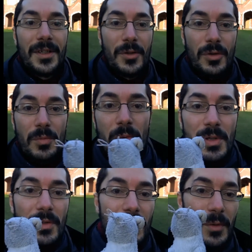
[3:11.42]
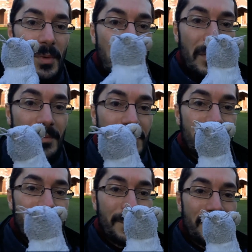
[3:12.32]
con il mio amico Firmino.
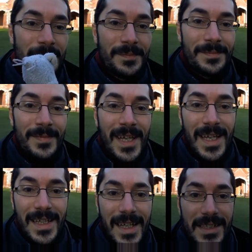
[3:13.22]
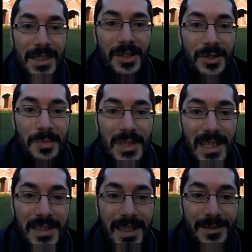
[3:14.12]
Grazie
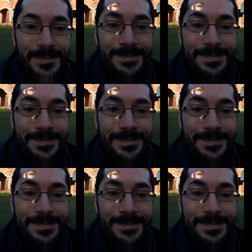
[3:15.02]
dell'ospitalità.